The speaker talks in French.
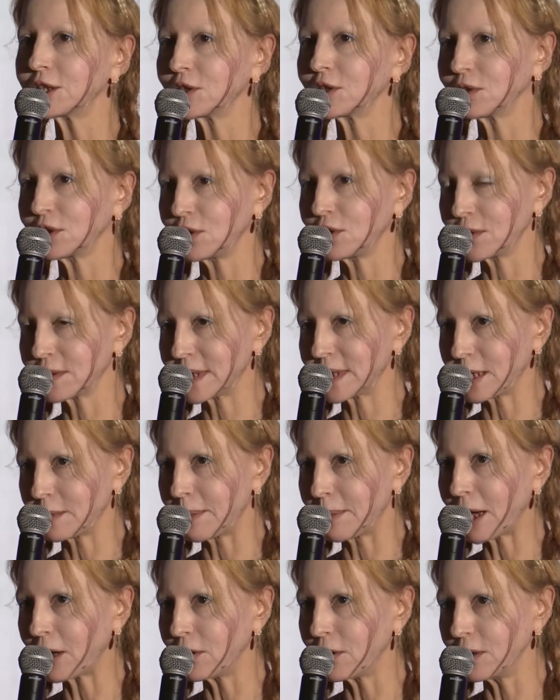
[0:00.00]
j'entends cette
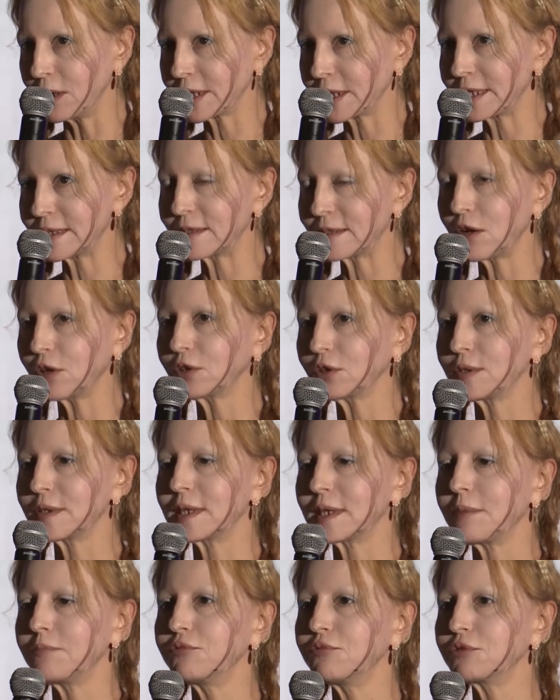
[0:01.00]
parole qui sort de
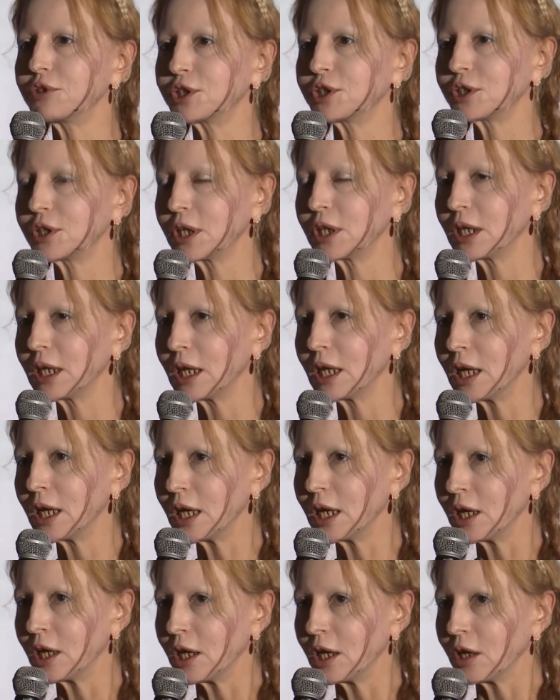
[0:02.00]
sa bouche.
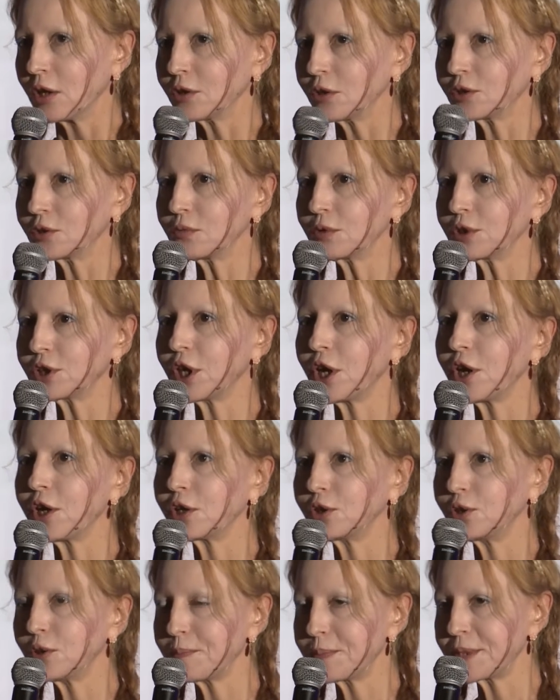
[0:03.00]
Que ton
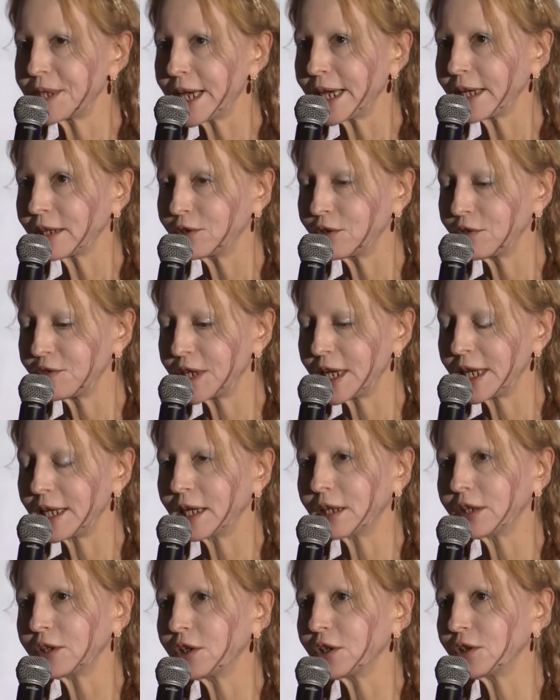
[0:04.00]
cœur de pierre devienne
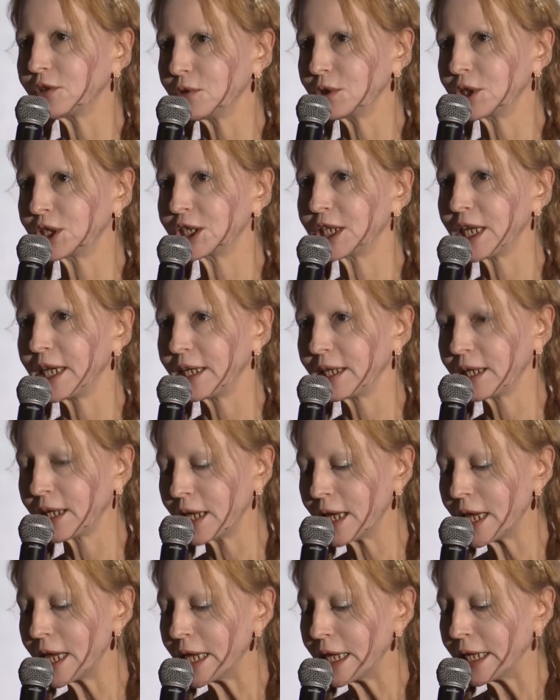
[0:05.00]
un cœur de chair,
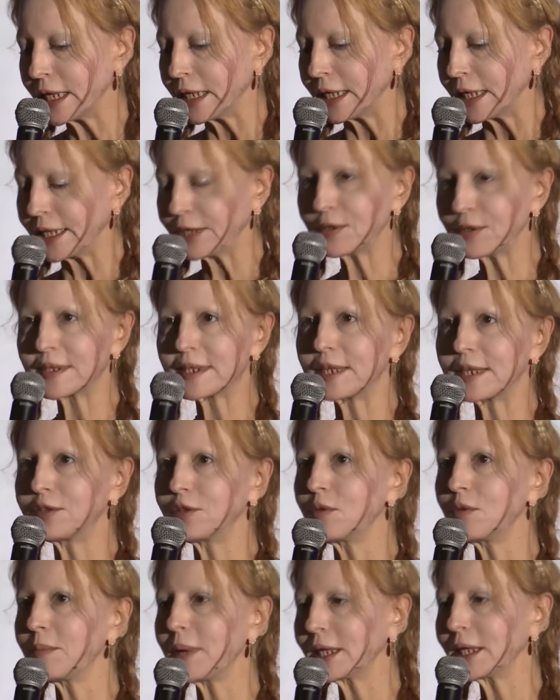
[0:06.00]
et de ses
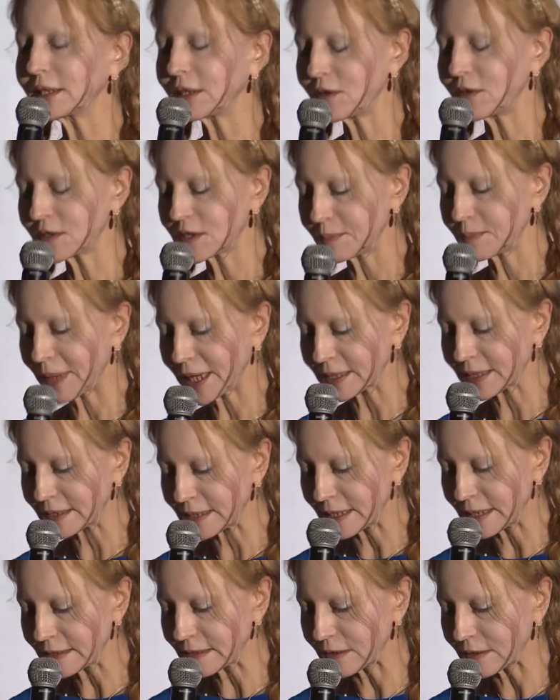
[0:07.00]
deux mains
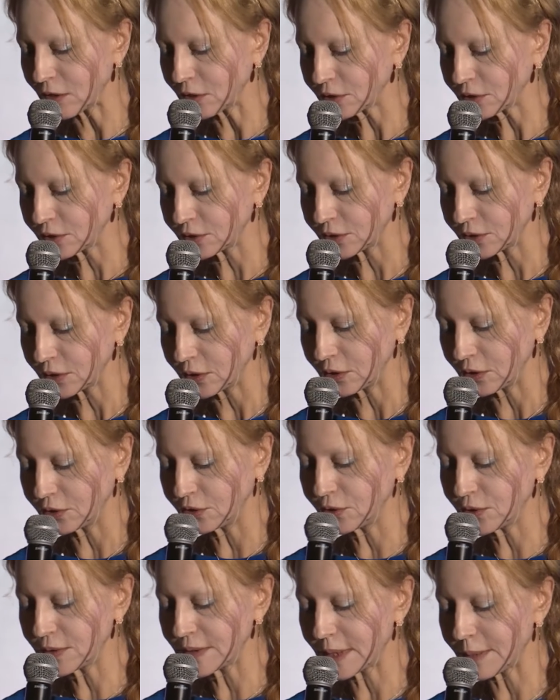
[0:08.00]
transpercées sortent
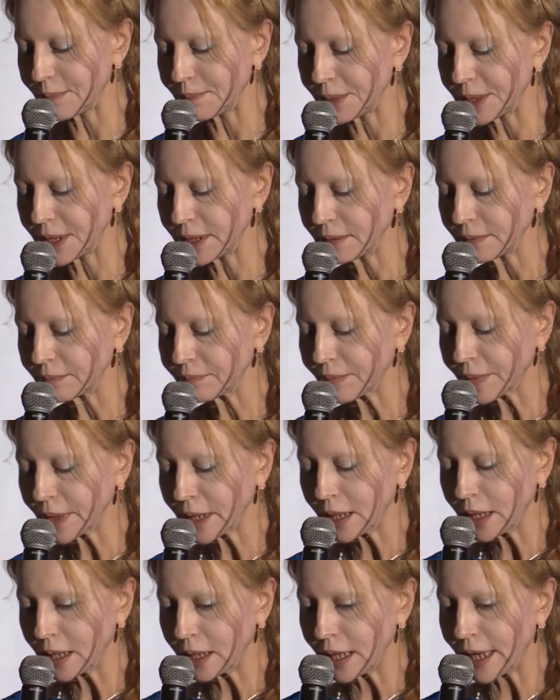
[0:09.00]
deux épées.
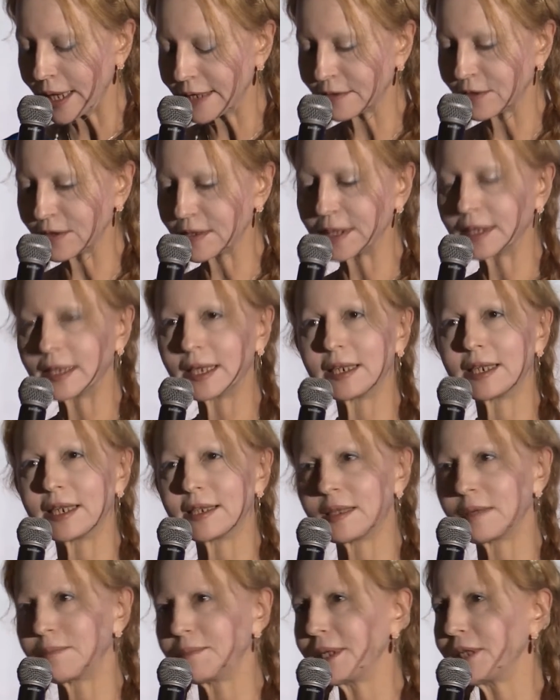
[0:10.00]
Est-ce que c'était
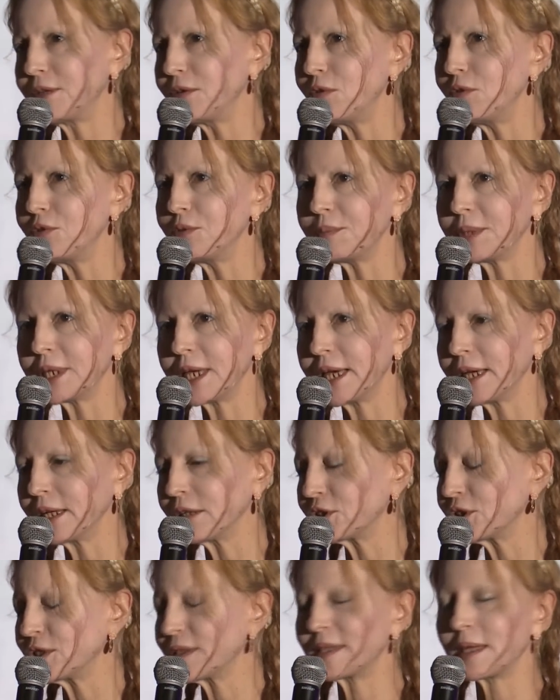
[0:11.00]
des épées de
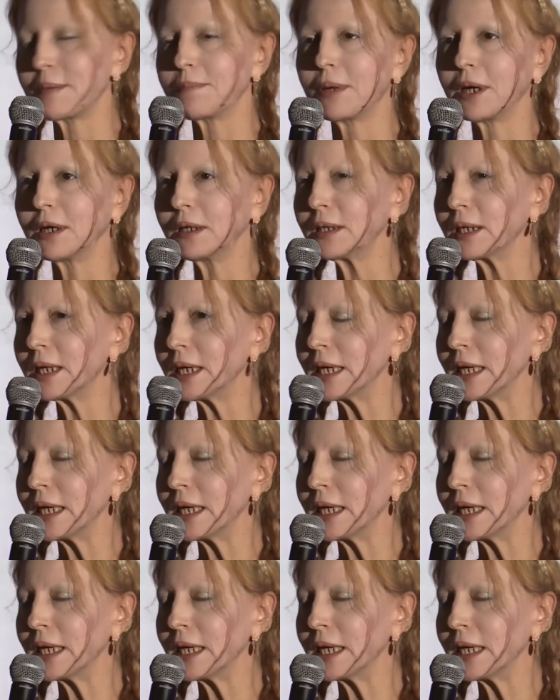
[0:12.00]
lumière Je ne sais pas.